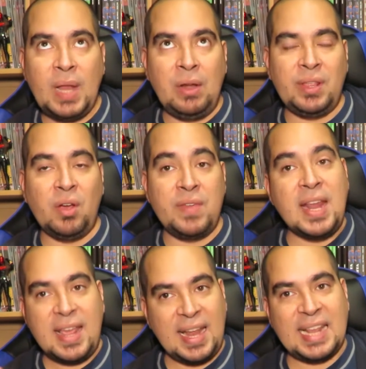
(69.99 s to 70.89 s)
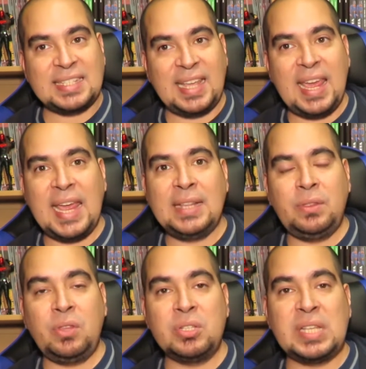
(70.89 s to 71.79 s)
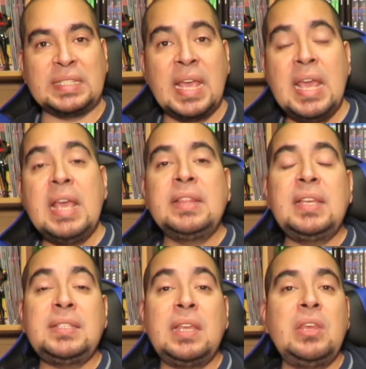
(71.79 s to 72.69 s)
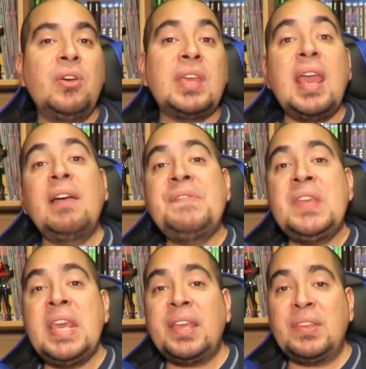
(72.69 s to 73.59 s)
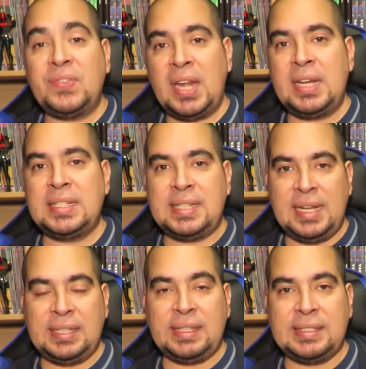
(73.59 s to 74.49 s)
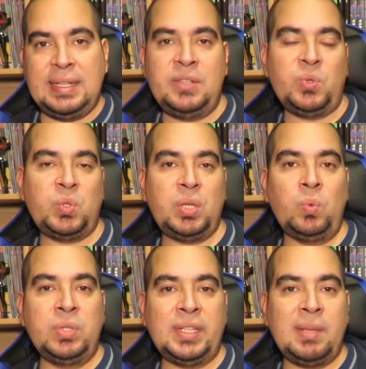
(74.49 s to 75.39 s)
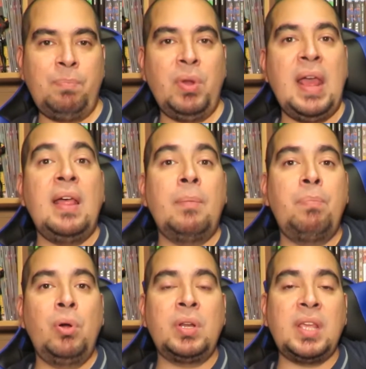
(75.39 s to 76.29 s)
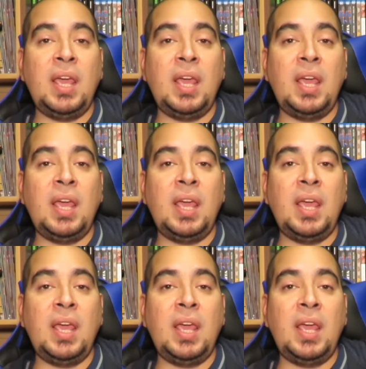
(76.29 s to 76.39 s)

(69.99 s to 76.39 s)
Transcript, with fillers: lo digo bien, en ese entonces, decidió que había que finalizar esta serie en su segunda temporada. ¿Por